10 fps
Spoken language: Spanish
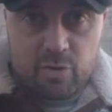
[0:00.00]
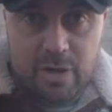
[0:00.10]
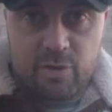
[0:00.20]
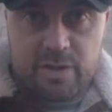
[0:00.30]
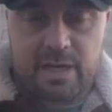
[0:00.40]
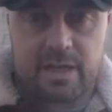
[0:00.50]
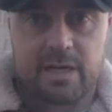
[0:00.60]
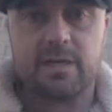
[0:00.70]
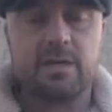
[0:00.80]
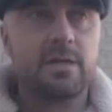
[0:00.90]
muy, tardar
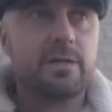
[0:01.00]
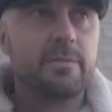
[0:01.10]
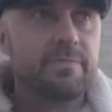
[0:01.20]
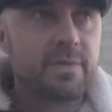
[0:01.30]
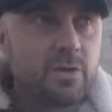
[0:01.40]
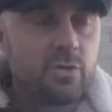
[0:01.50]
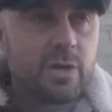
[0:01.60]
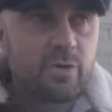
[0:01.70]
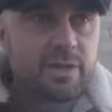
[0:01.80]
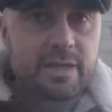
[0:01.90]
no a
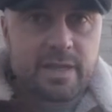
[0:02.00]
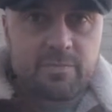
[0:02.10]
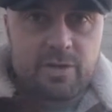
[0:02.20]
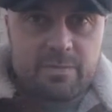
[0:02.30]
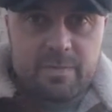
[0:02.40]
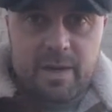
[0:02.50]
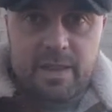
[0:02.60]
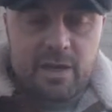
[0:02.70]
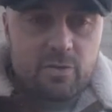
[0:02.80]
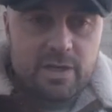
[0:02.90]
muy tardar, porque me
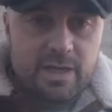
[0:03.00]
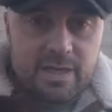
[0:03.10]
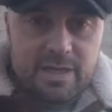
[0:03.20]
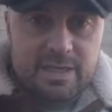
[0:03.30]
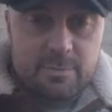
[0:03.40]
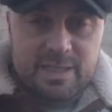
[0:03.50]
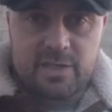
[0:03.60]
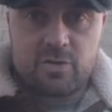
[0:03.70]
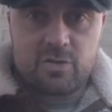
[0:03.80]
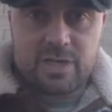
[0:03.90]
parece algo que, es
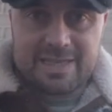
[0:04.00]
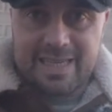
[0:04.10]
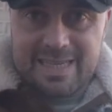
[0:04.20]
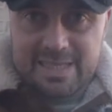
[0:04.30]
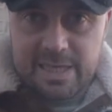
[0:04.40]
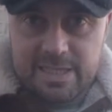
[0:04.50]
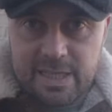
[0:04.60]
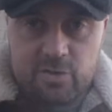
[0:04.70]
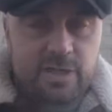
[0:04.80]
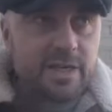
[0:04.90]
básico. O sea, es triste,
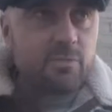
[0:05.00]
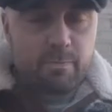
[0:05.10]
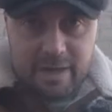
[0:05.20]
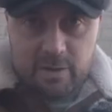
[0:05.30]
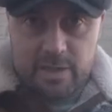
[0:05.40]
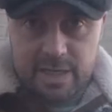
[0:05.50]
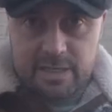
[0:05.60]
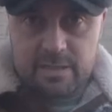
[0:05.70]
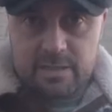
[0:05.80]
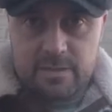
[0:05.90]
¿no? Tener un palo
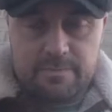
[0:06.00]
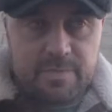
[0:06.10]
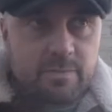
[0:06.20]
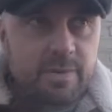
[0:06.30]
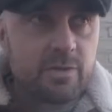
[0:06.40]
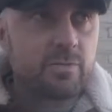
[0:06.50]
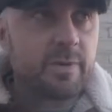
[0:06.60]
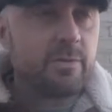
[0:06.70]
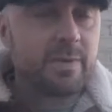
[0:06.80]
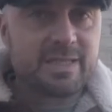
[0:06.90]
detrás, pero,
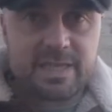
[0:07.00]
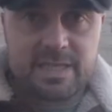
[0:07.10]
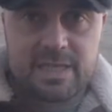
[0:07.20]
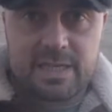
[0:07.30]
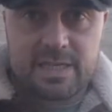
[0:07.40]
pero más triste